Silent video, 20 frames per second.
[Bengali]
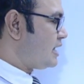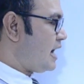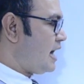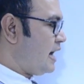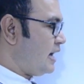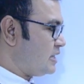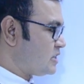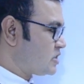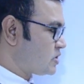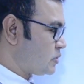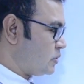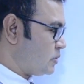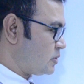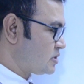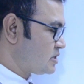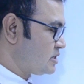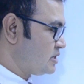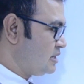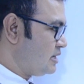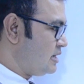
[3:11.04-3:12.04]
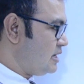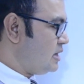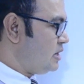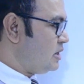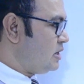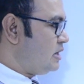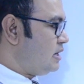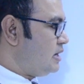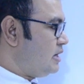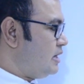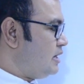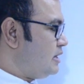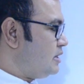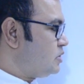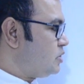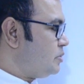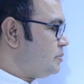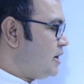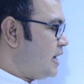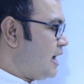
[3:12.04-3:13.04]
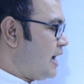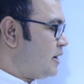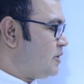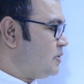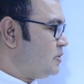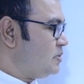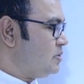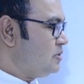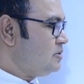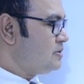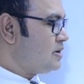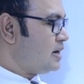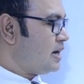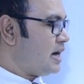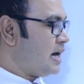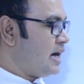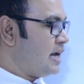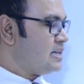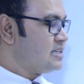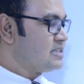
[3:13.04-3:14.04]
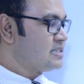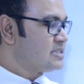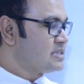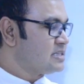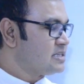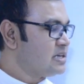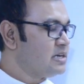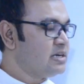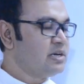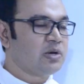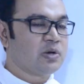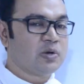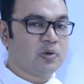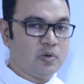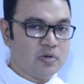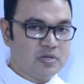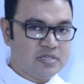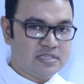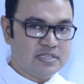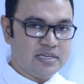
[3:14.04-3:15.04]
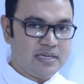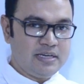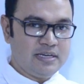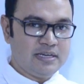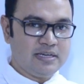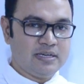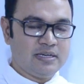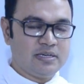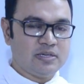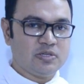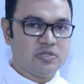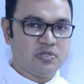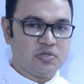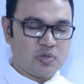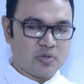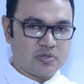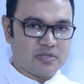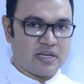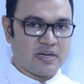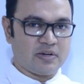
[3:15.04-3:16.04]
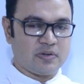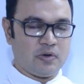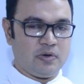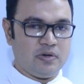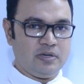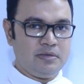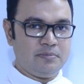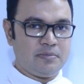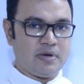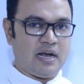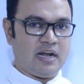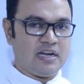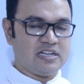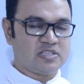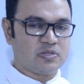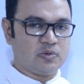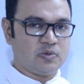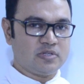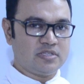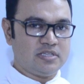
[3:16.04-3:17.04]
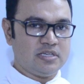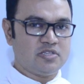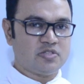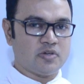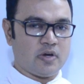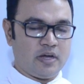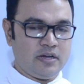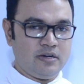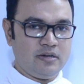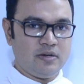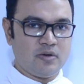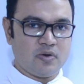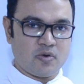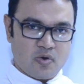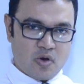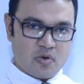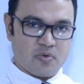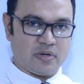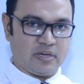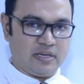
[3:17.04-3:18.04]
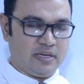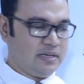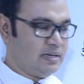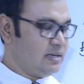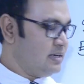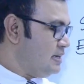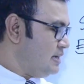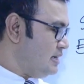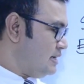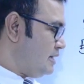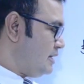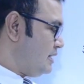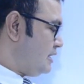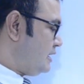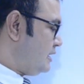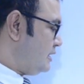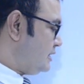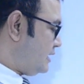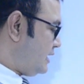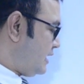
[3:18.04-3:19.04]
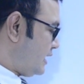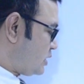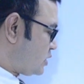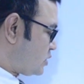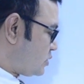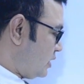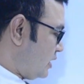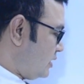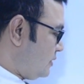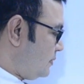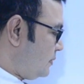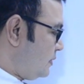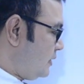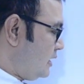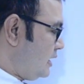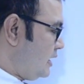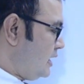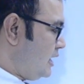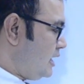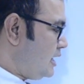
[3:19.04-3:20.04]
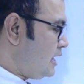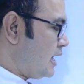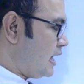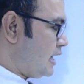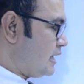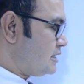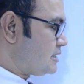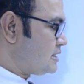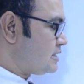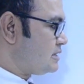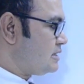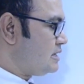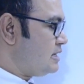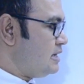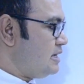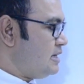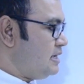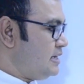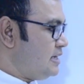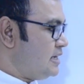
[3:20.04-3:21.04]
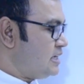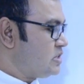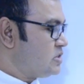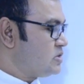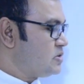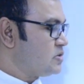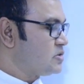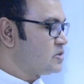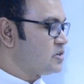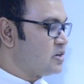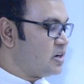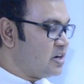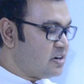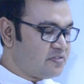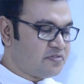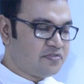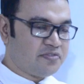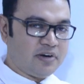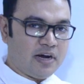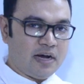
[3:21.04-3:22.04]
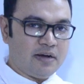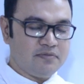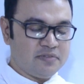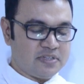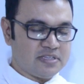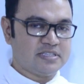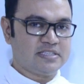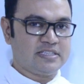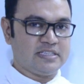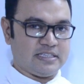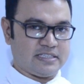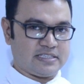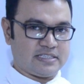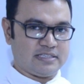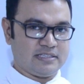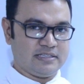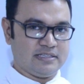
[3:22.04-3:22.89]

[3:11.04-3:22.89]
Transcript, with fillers: আয়েলস কোর্স তুমি এখনও আয়েলস কোর্সে যোগদান করনি বা আয়েলস কোর্সে জয়েন করনি দ্য নেক্সট ওয়ান হি হ্যাজ ইয়েট টু কনফার্ম দ্য সিট